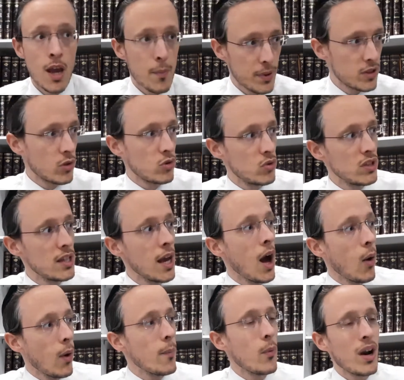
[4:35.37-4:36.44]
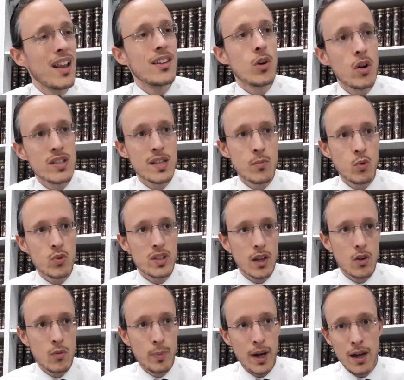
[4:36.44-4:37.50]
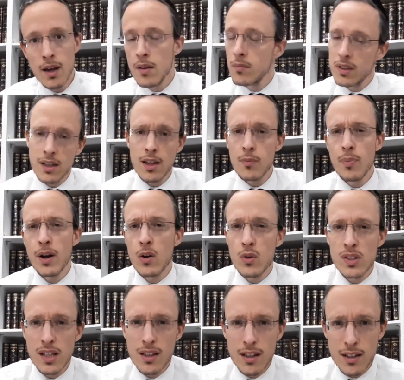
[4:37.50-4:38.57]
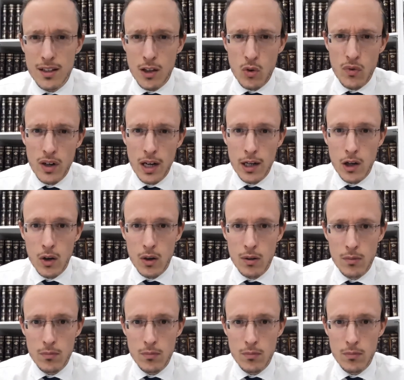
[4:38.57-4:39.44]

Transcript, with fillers: Parce que tu dis, ouais, moi, la drogue, ça me concerne pas, mais t'inquiète pas que le Satan, il t'a trouvé l'alcool.